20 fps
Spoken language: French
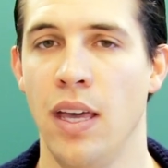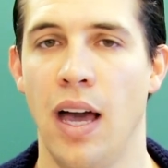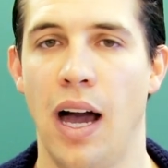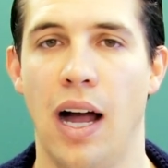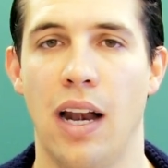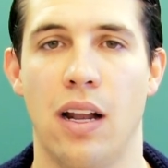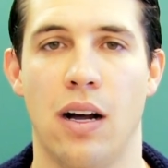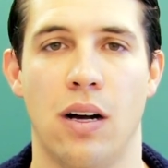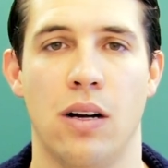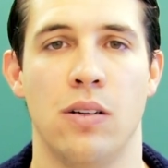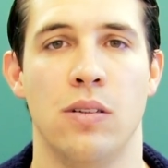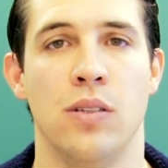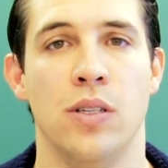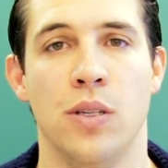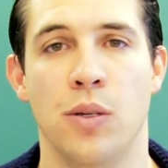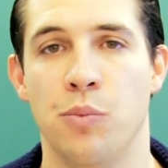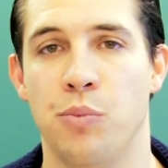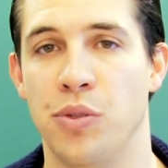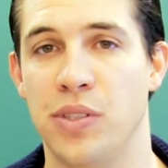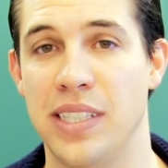Alors,
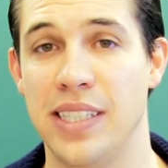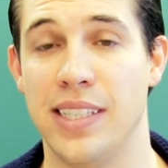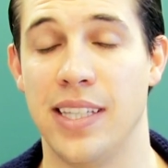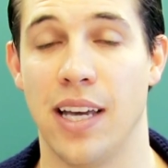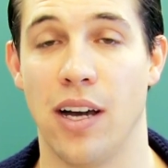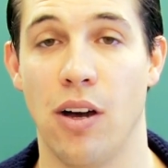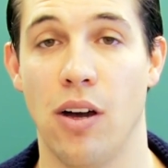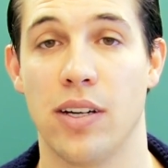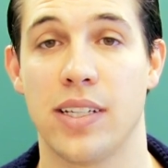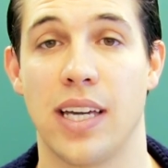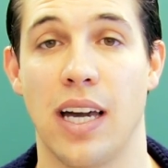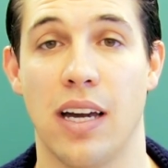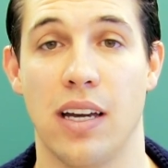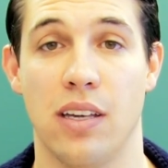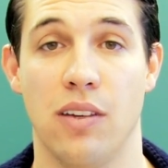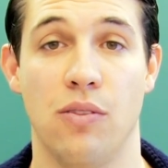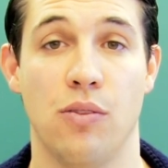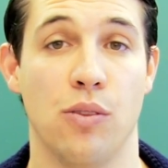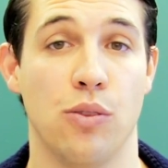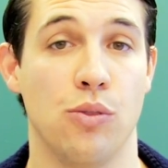petite erreur qui
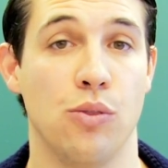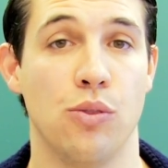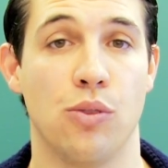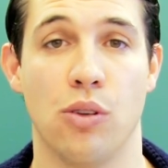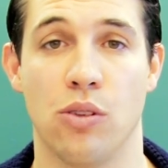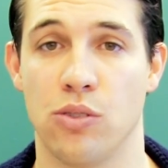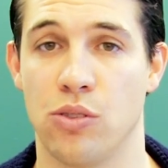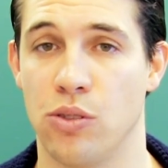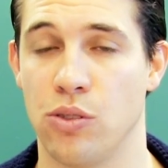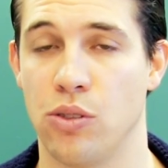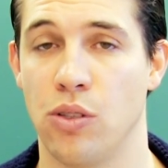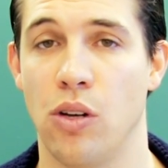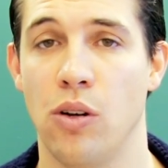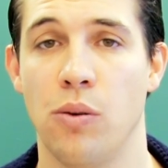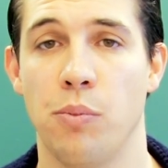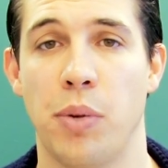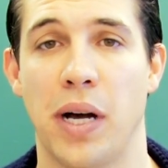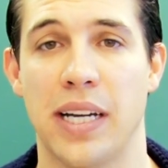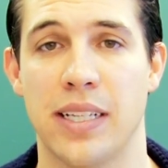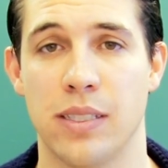arrive de temps en
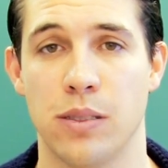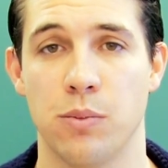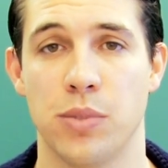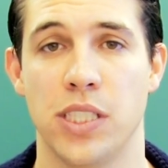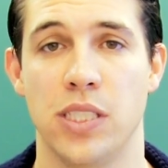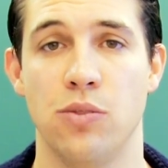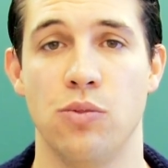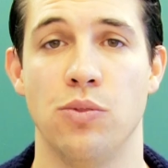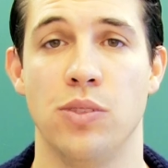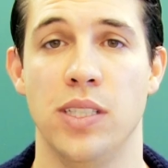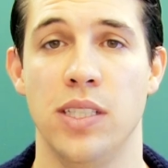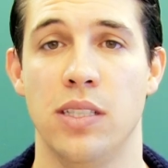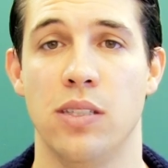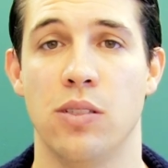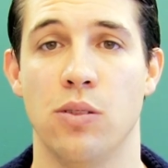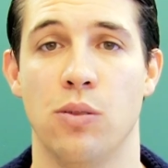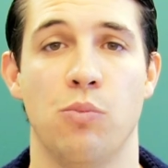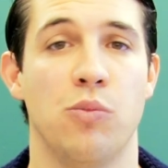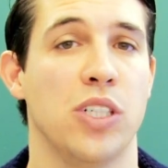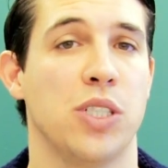temps, par exemple, si vous dites
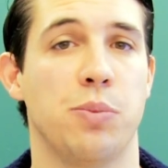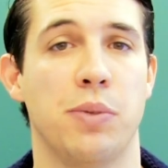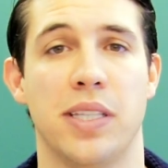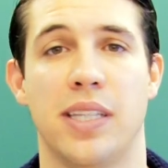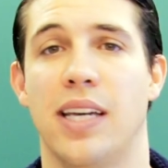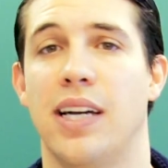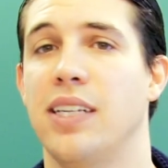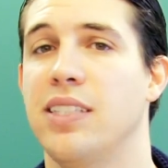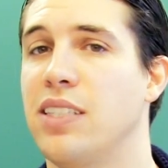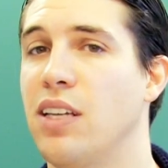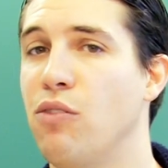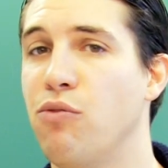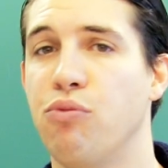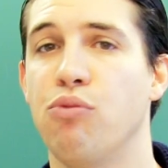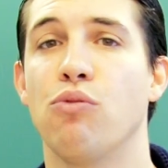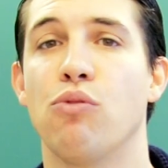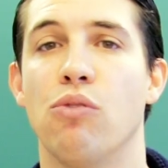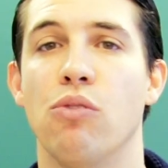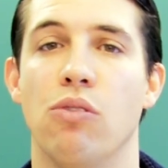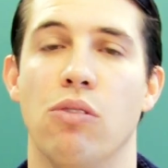euh, ⁇ moi je m'intéresse à
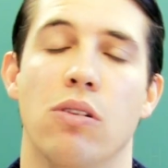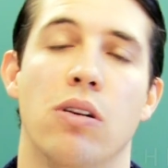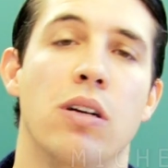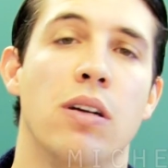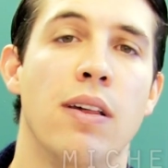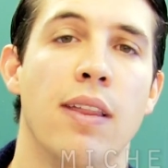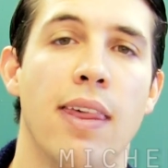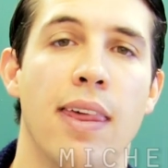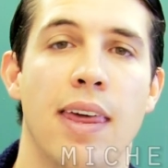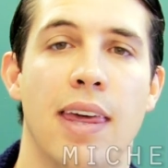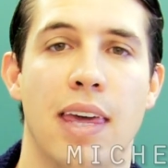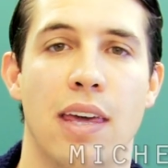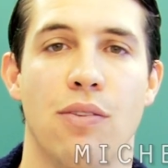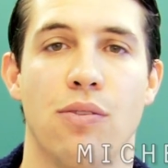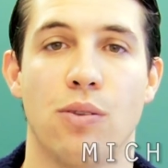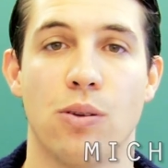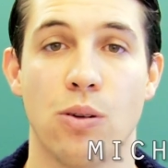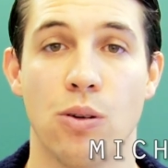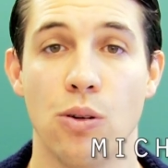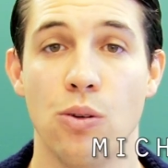Foucault ⁇ et
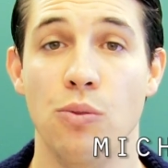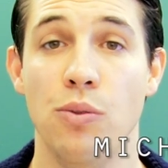Foucault,